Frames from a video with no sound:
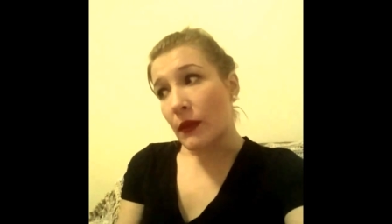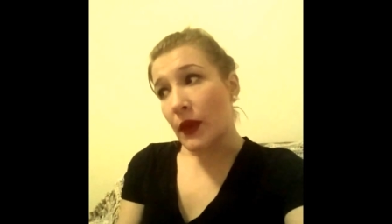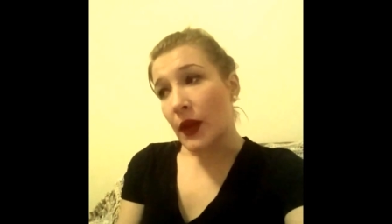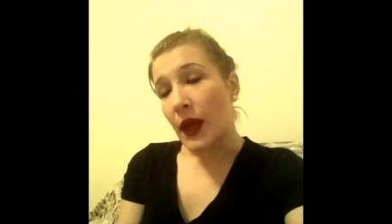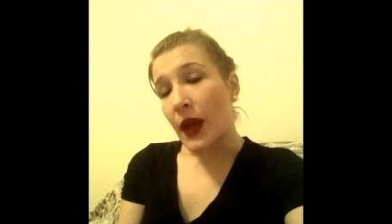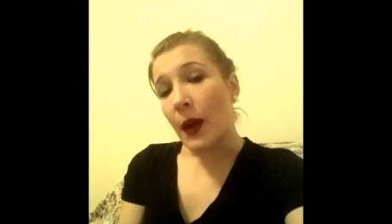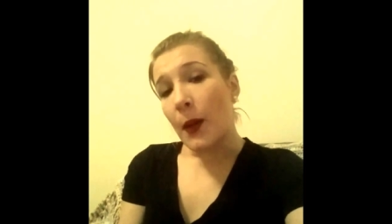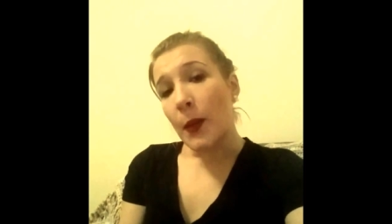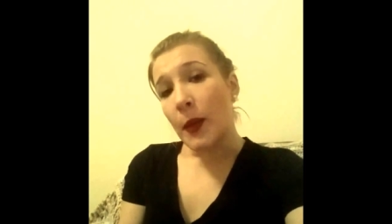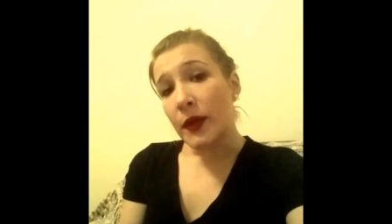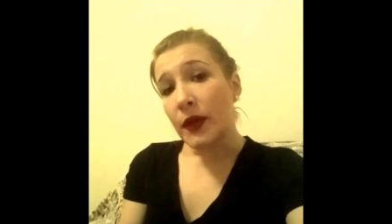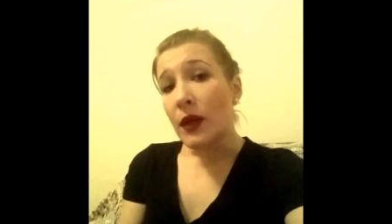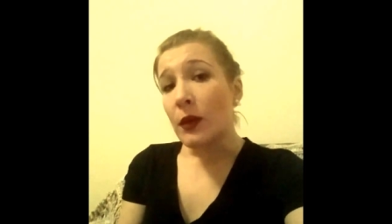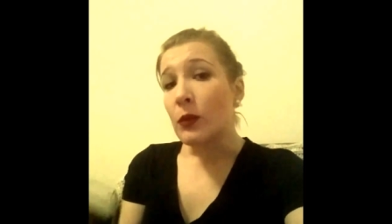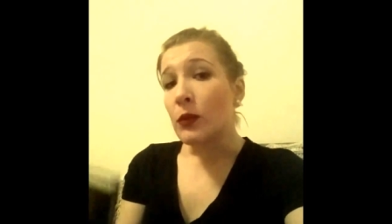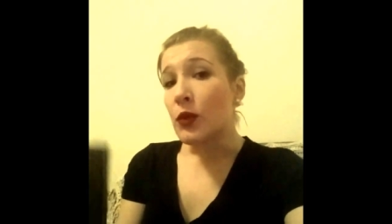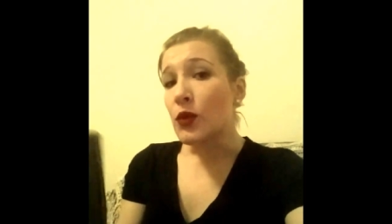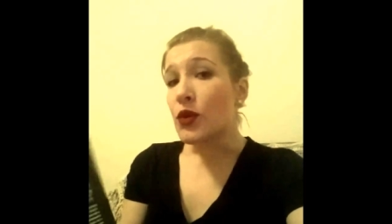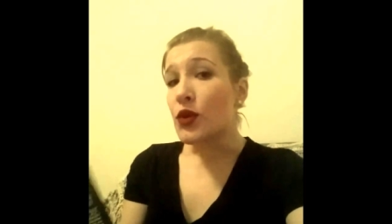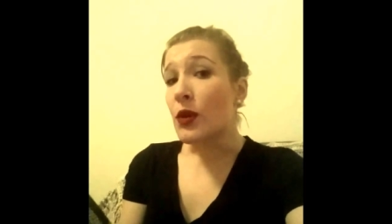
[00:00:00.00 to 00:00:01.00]
я об
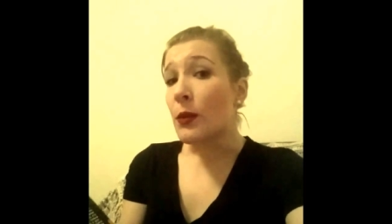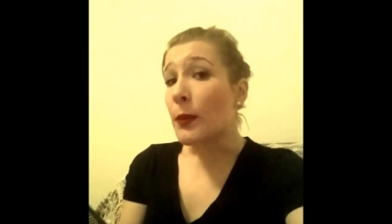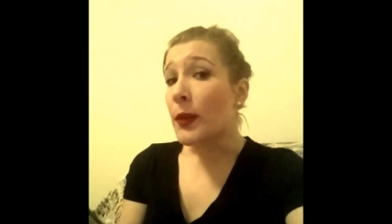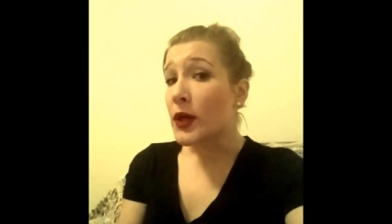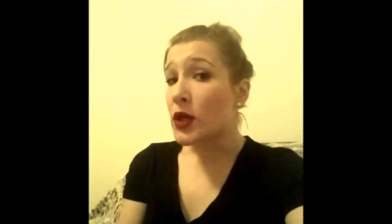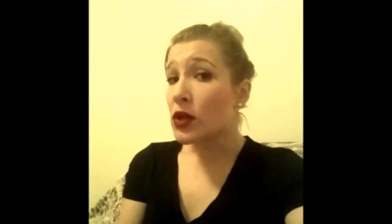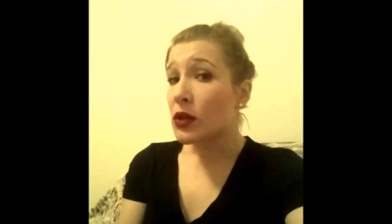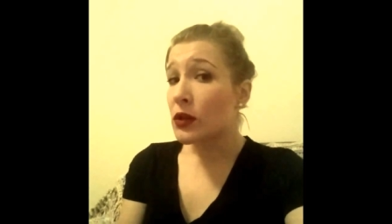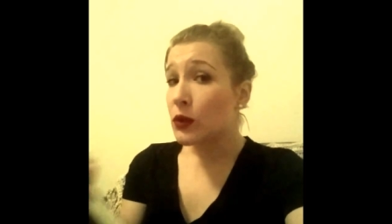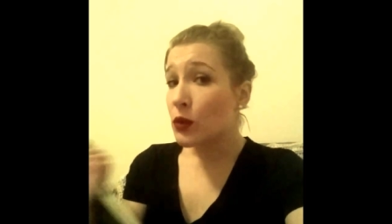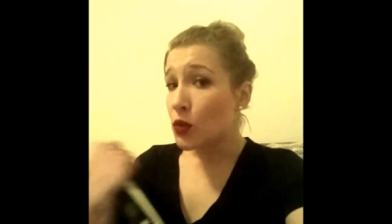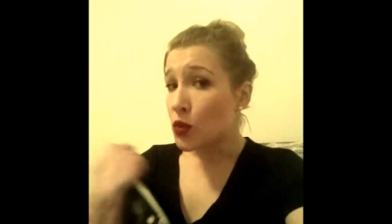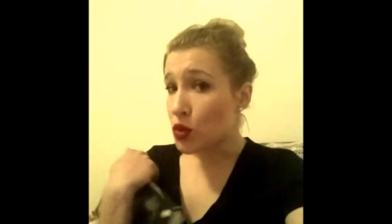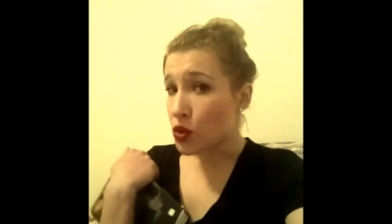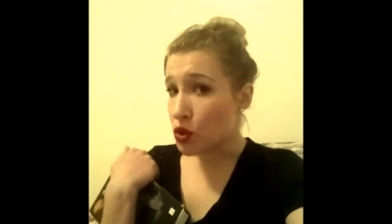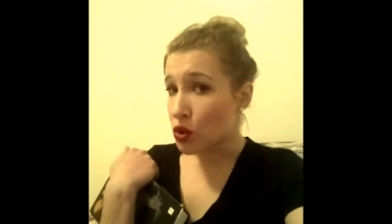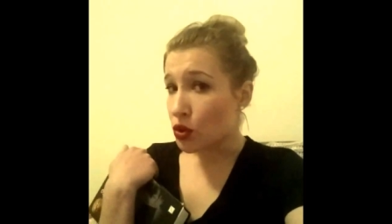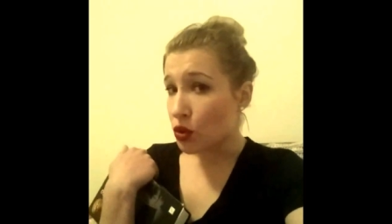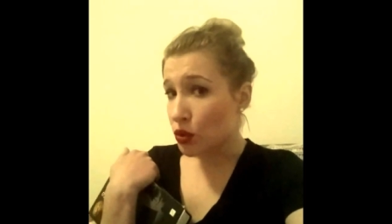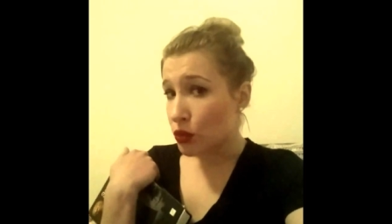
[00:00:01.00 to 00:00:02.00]
этом лучше
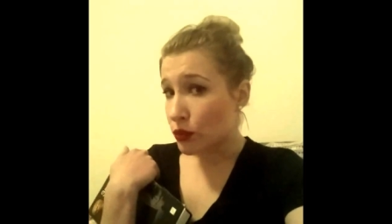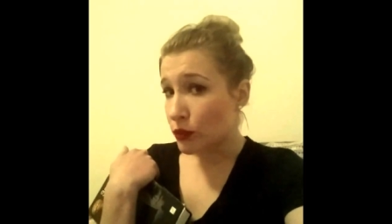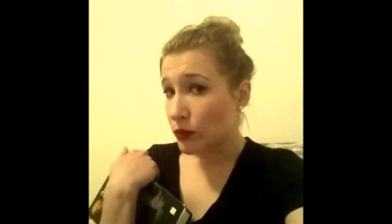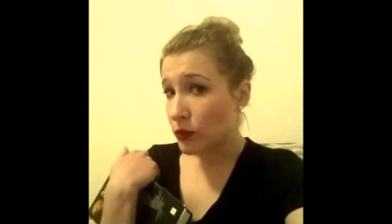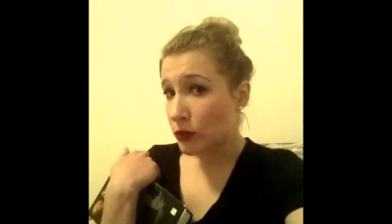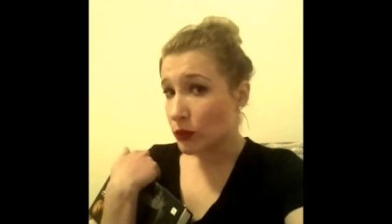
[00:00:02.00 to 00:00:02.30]
послушаю.